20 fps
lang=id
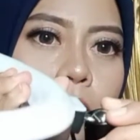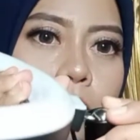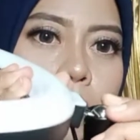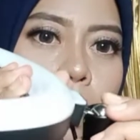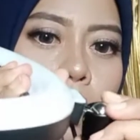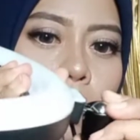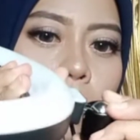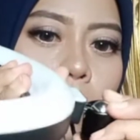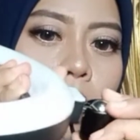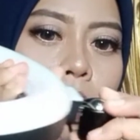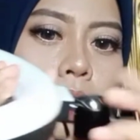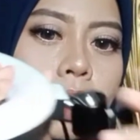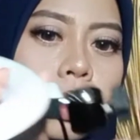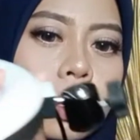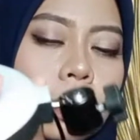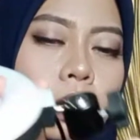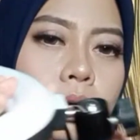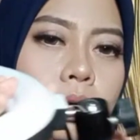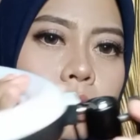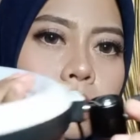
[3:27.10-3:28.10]
ke bawah
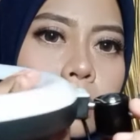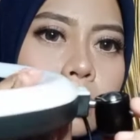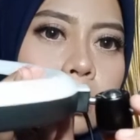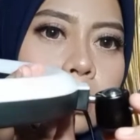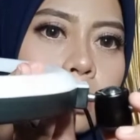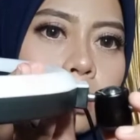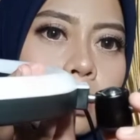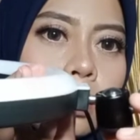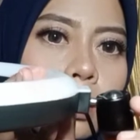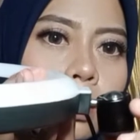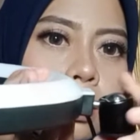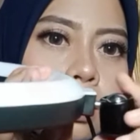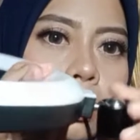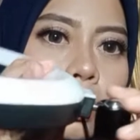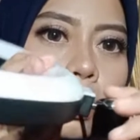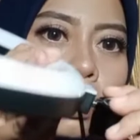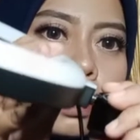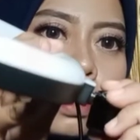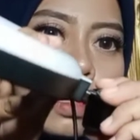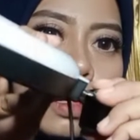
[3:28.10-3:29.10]

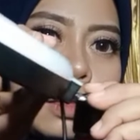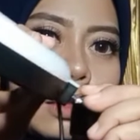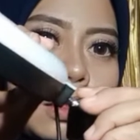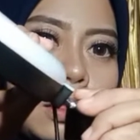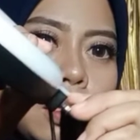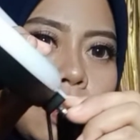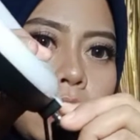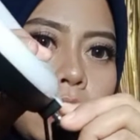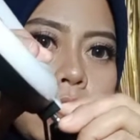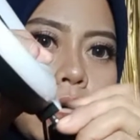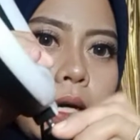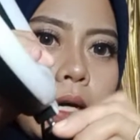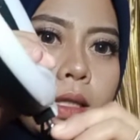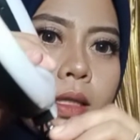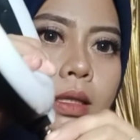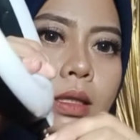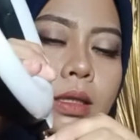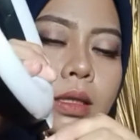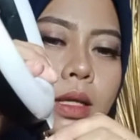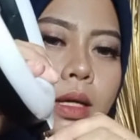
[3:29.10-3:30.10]
atau ke
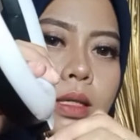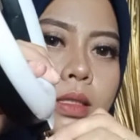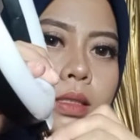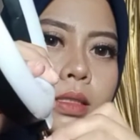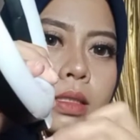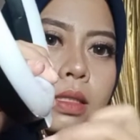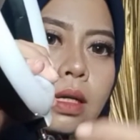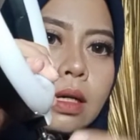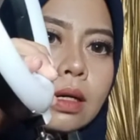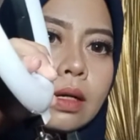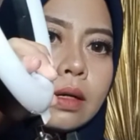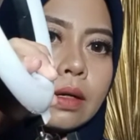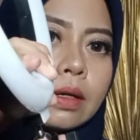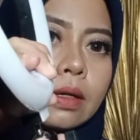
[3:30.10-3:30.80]
atas ya